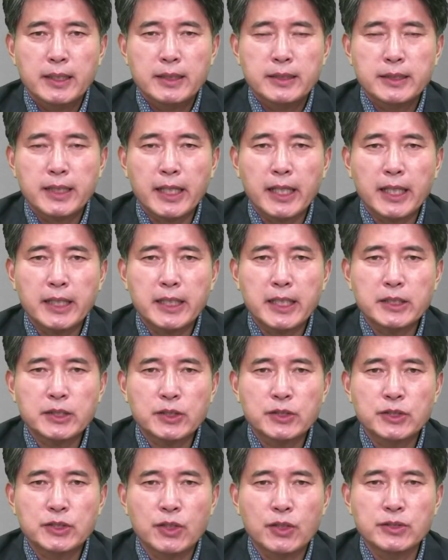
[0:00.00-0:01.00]

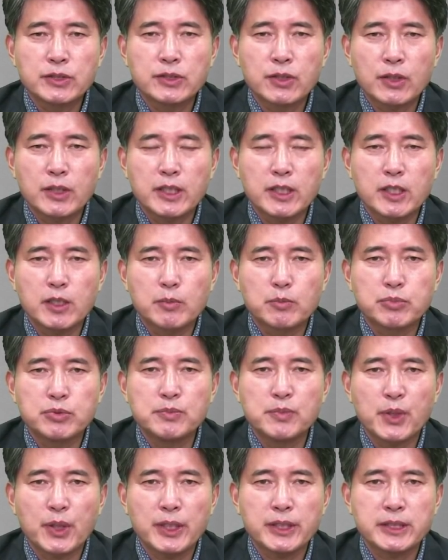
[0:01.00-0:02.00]
세계대전 전선이
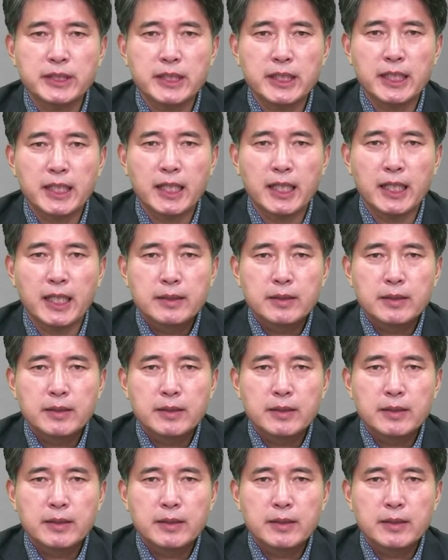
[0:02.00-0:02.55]
분명해지니까